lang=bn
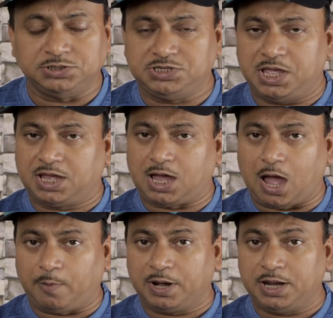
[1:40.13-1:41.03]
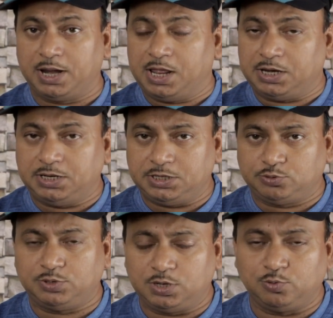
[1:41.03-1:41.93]
যে খাবারের
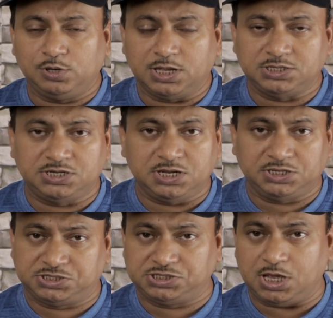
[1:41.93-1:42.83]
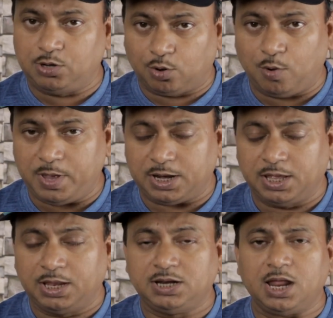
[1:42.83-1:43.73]
রেস্টুরেন্টগুলি আছে ঠিক সেই রকমের
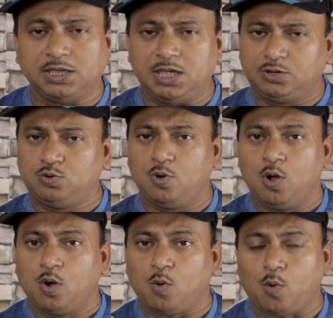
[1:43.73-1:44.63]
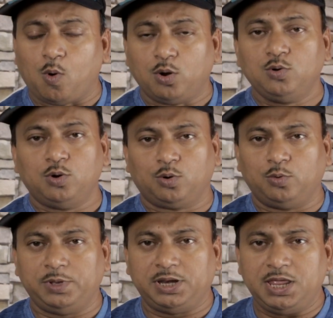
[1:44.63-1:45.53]
নাকি একটু অন্য
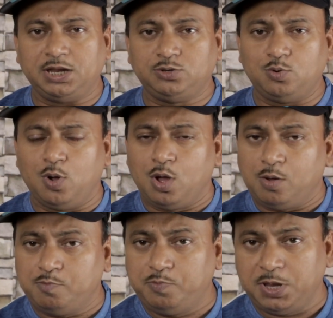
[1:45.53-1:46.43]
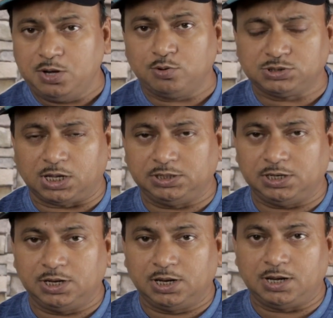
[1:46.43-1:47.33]
রকমের একটু ভিন্ন
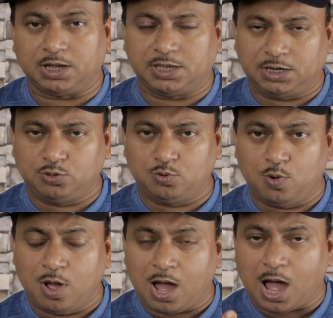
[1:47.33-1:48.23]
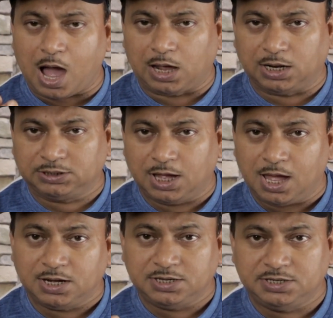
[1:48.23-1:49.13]
স্বাদের নাকি একটু আলাদা
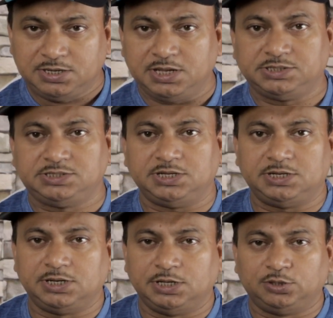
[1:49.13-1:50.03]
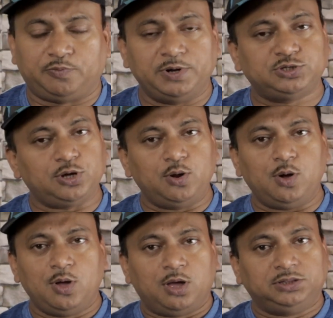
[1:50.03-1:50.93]
টেস্টের তো ফ্রেন্ডস চলো
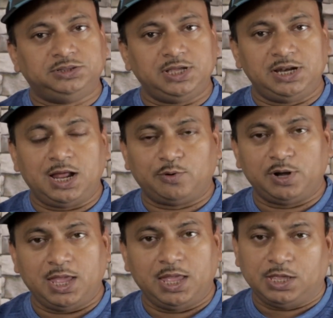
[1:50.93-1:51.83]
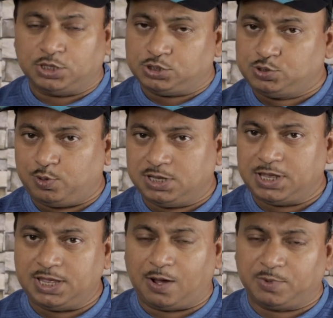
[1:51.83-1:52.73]
দেরি না করে চলে
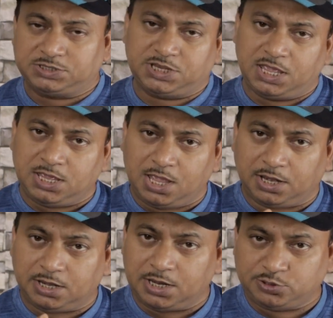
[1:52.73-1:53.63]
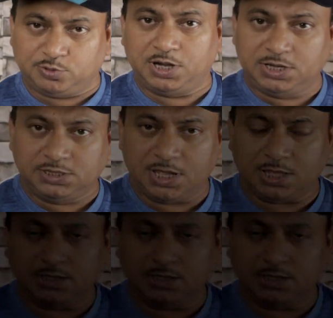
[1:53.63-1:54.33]
যাই আমরা সেই রেস্টুরেন্টটিতে